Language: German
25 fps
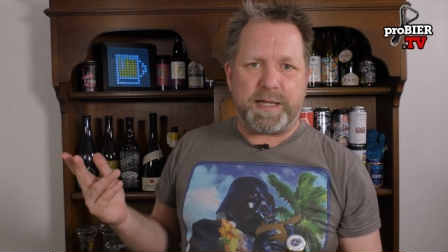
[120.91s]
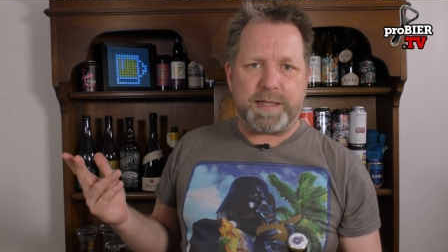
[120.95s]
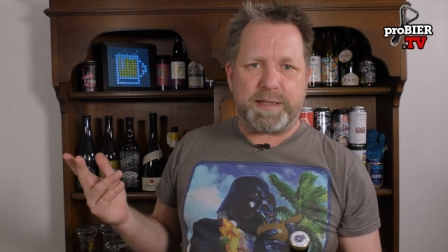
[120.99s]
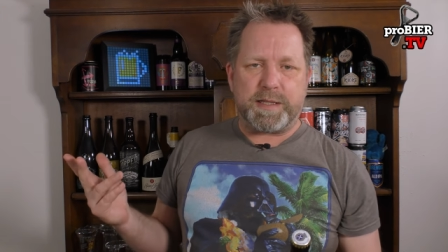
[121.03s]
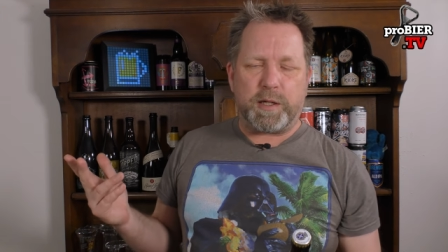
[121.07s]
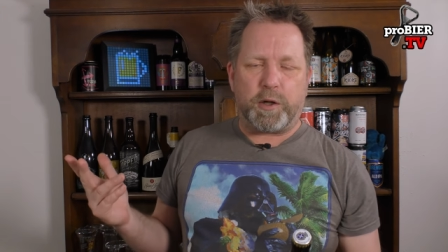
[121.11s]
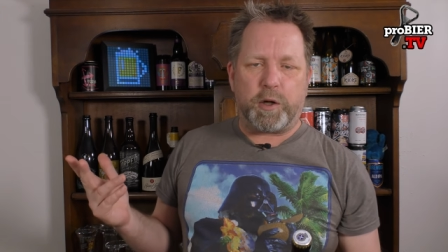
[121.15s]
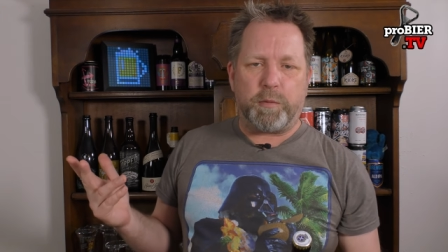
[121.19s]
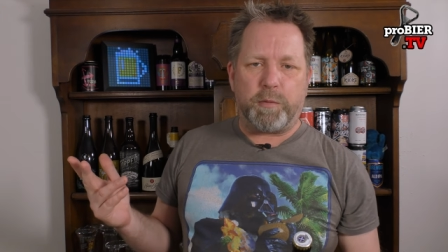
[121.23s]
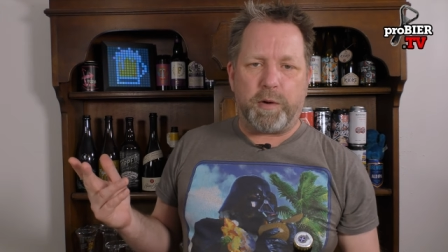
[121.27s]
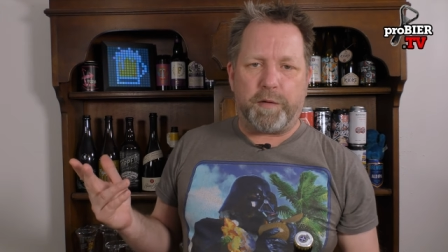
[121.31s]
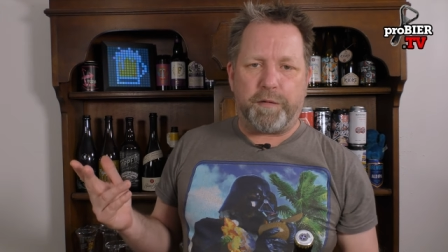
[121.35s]

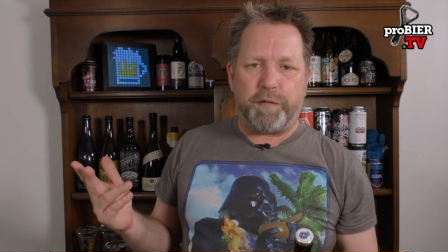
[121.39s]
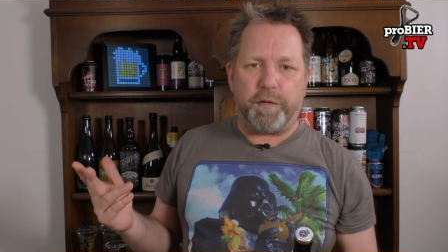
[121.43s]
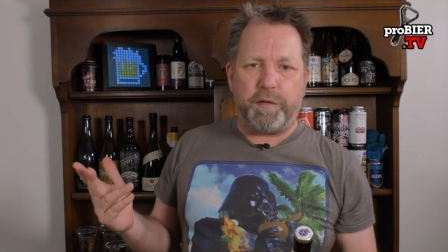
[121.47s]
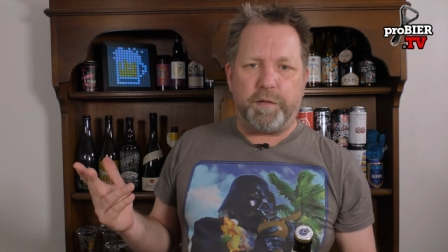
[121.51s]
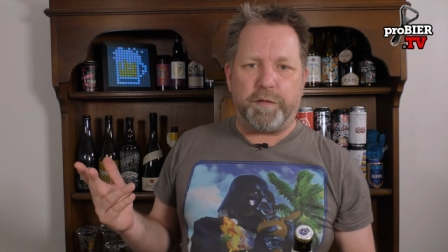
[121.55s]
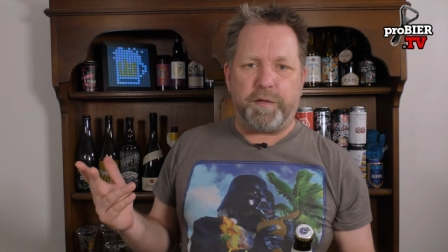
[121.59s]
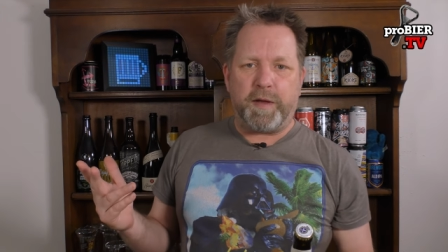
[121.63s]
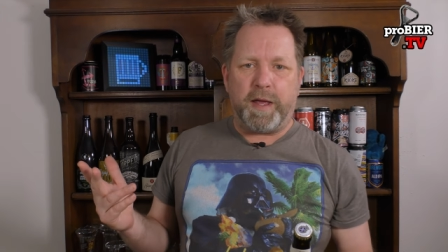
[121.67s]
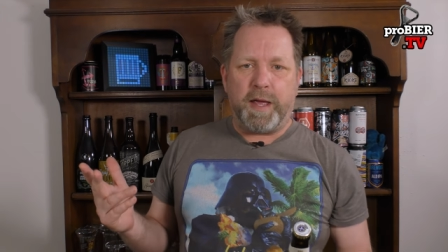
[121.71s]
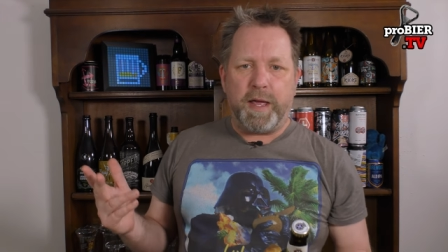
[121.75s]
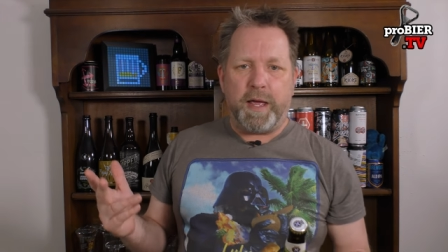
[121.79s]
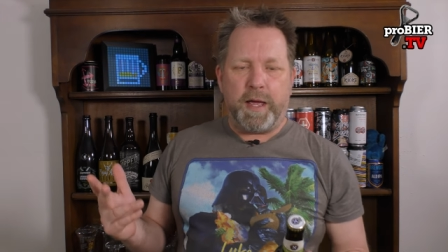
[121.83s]

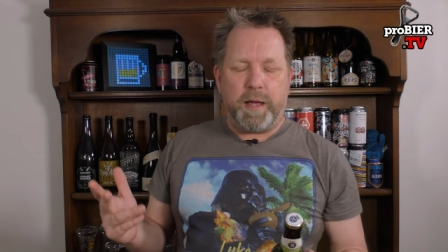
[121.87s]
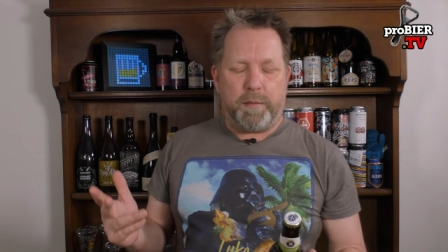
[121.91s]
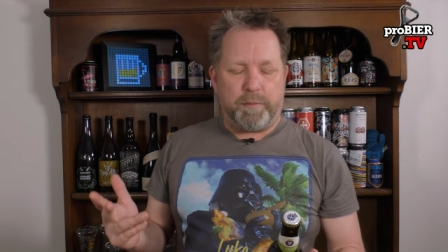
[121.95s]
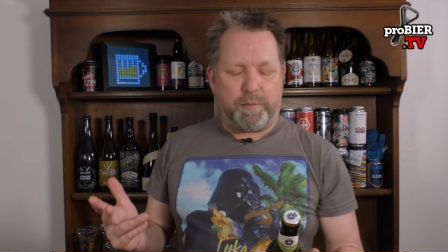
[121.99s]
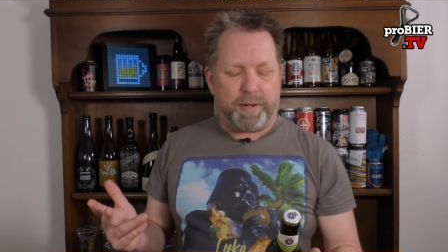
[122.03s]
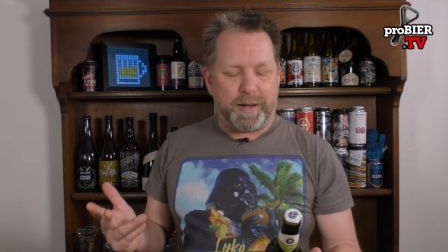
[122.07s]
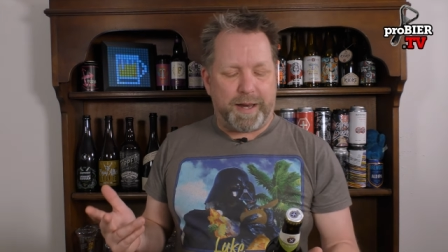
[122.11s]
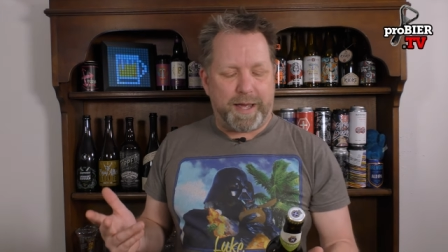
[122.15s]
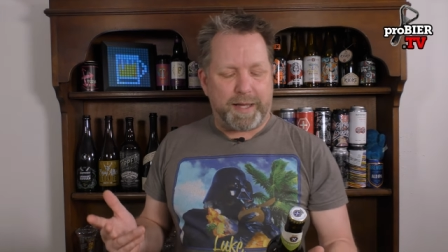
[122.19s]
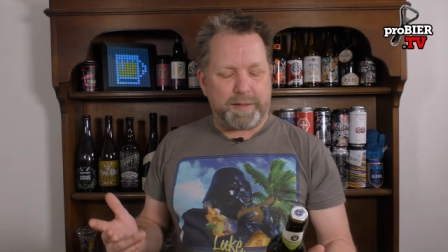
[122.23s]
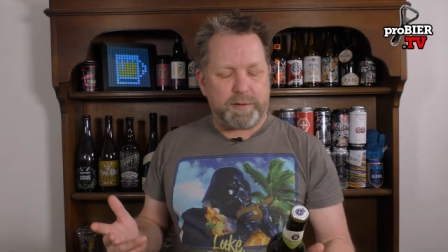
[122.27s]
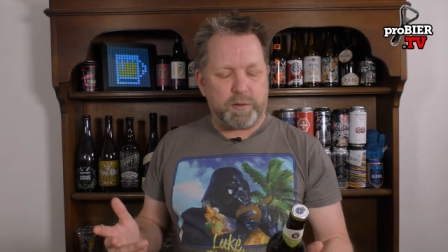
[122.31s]
16,5
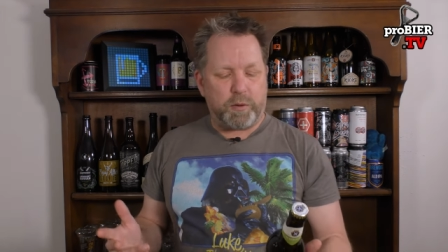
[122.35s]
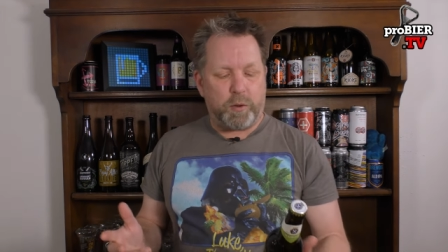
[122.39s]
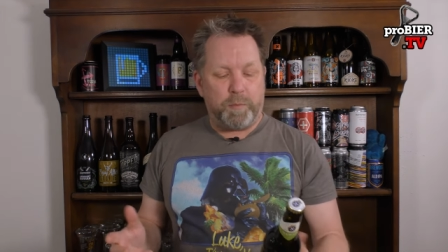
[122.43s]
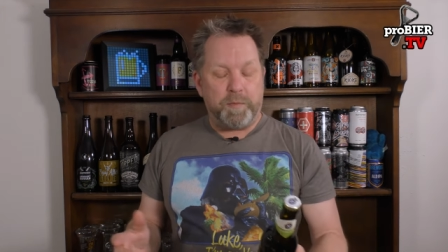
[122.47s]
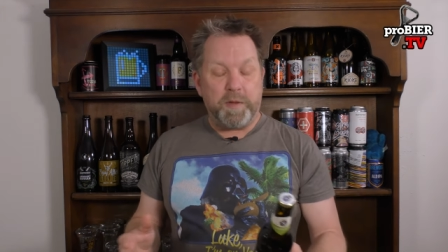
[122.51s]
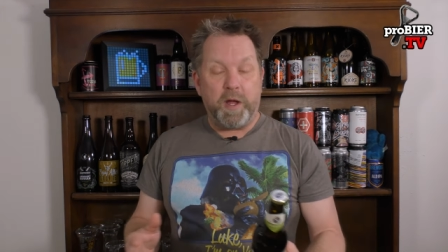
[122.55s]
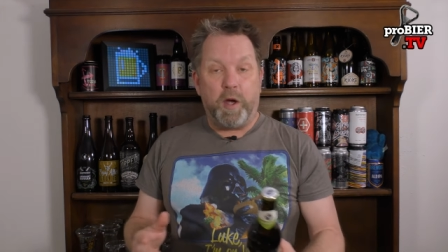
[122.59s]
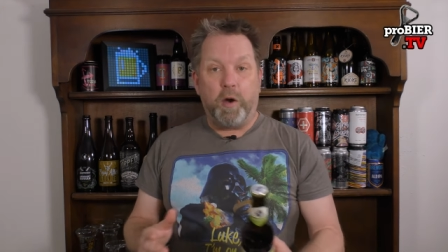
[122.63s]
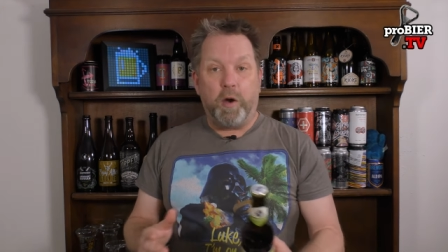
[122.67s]
Plato.